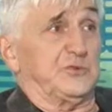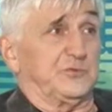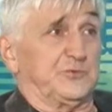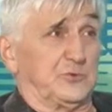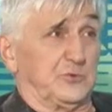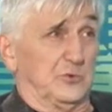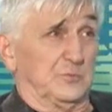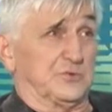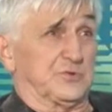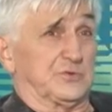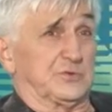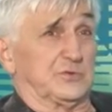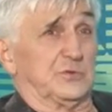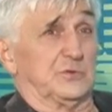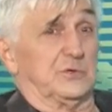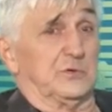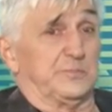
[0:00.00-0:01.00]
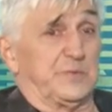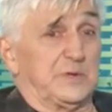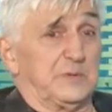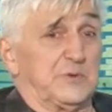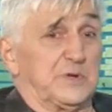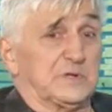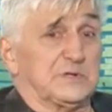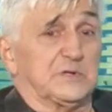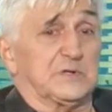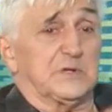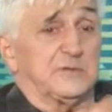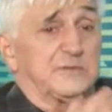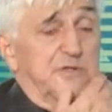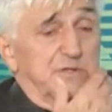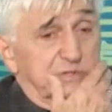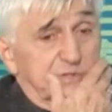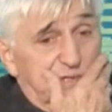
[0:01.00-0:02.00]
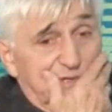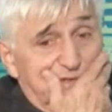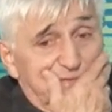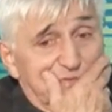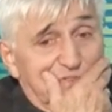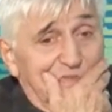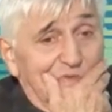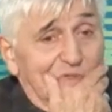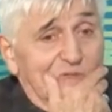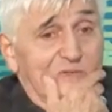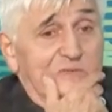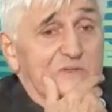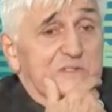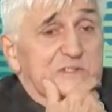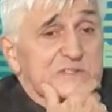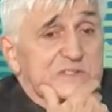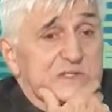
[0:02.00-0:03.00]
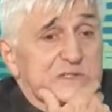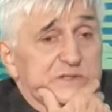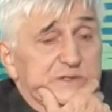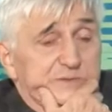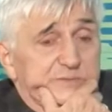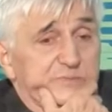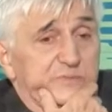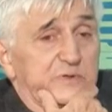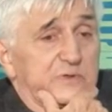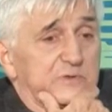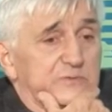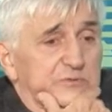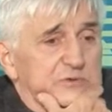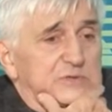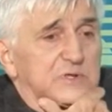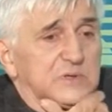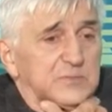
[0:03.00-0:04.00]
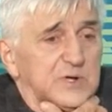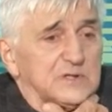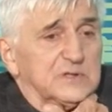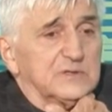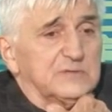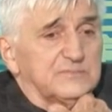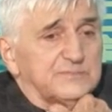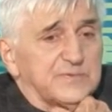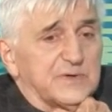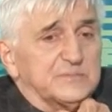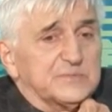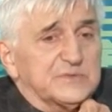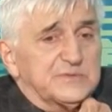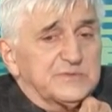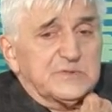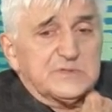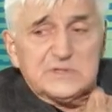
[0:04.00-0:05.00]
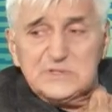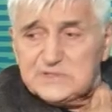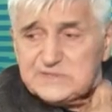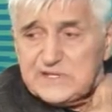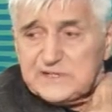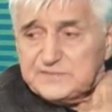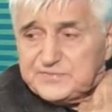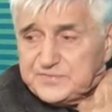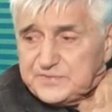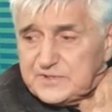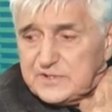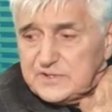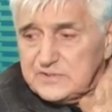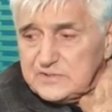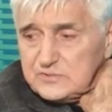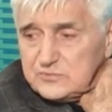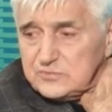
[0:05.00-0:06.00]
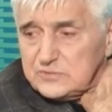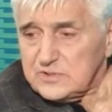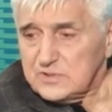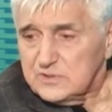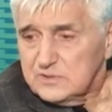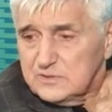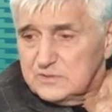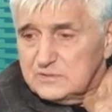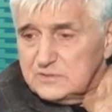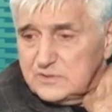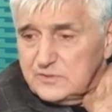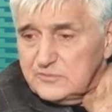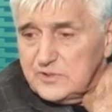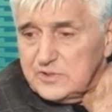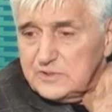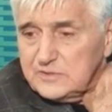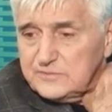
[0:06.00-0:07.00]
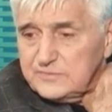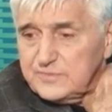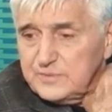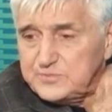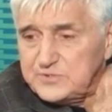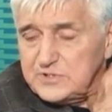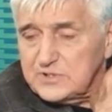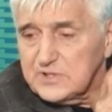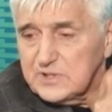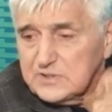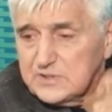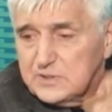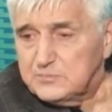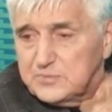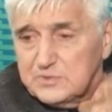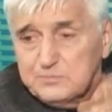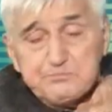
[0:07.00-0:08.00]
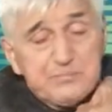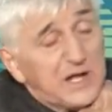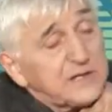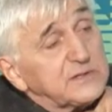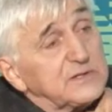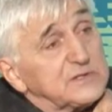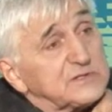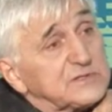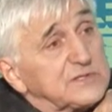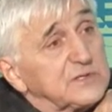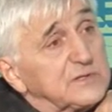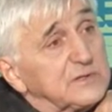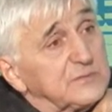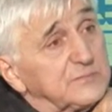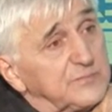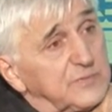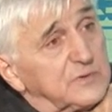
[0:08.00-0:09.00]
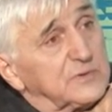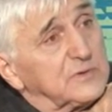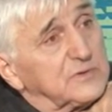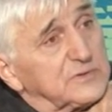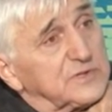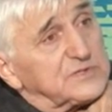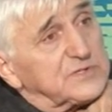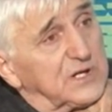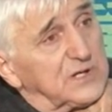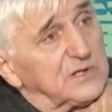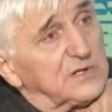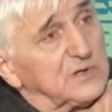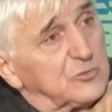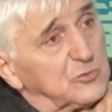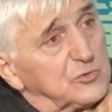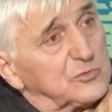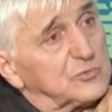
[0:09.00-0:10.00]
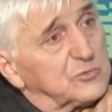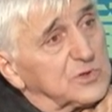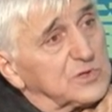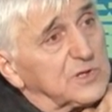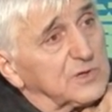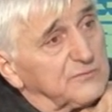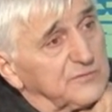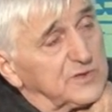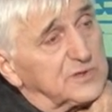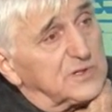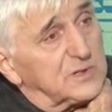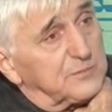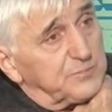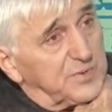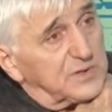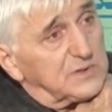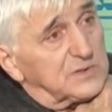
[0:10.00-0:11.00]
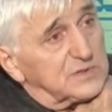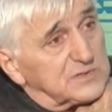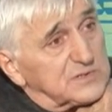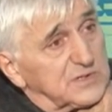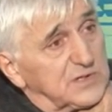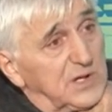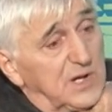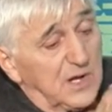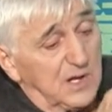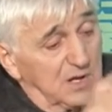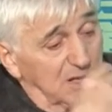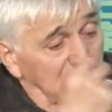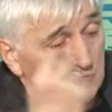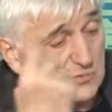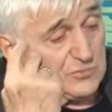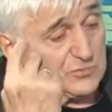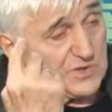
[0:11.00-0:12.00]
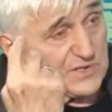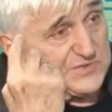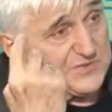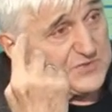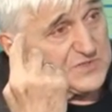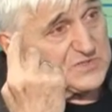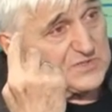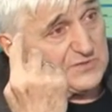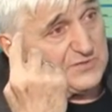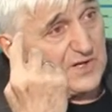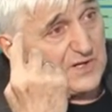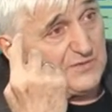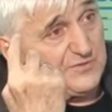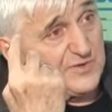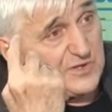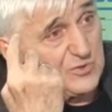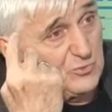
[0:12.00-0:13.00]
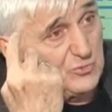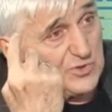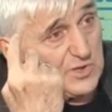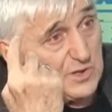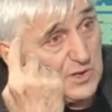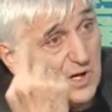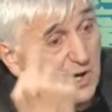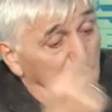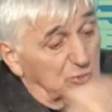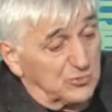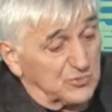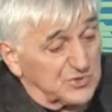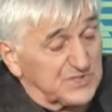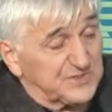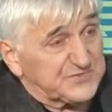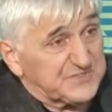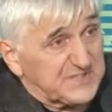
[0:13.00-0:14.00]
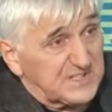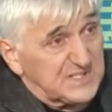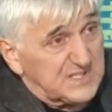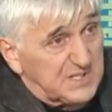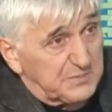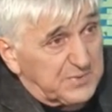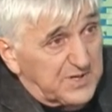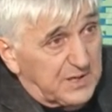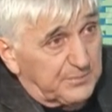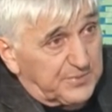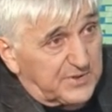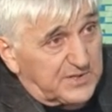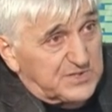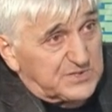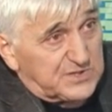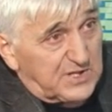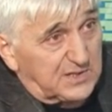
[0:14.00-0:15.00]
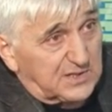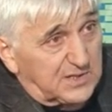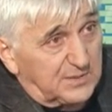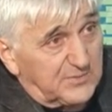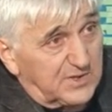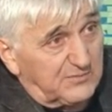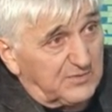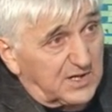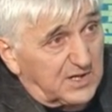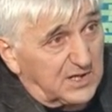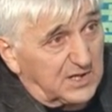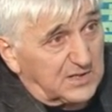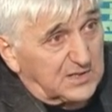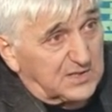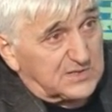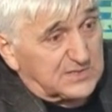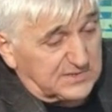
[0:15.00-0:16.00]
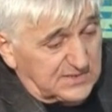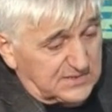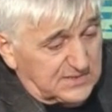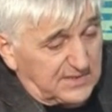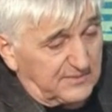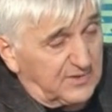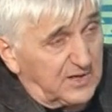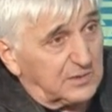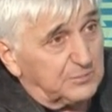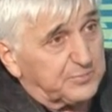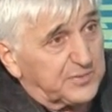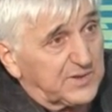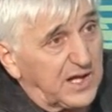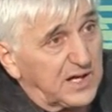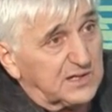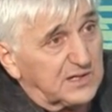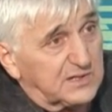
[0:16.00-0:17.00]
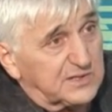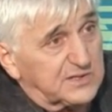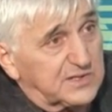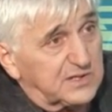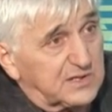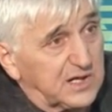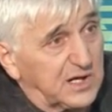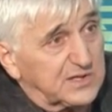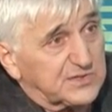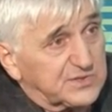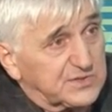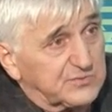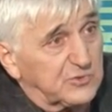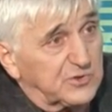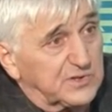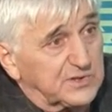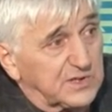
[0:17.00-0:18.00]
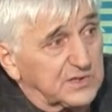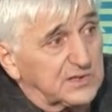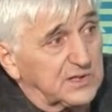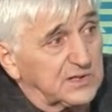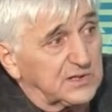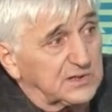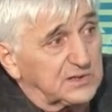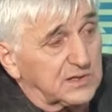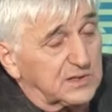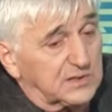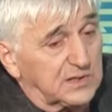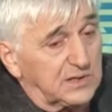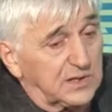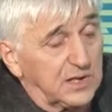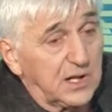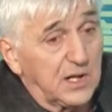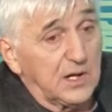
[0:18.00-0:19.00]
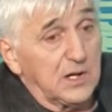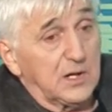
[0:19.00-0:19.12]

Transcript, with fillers: в том, что, понимаешь, как вещь-то, в Северодвинске, э, вот, ребята, вам же ведь нельзя в критику-то говорить. Вообще, когда был Пятницкий, э, начальник культуры, там, Виктор Пятницкий, вот у нас фестиваль в июне, а он уже в сентябре приезжал ко мне в Архангельск, составлял планы, где, угу. как, чего и так далее, и так далее.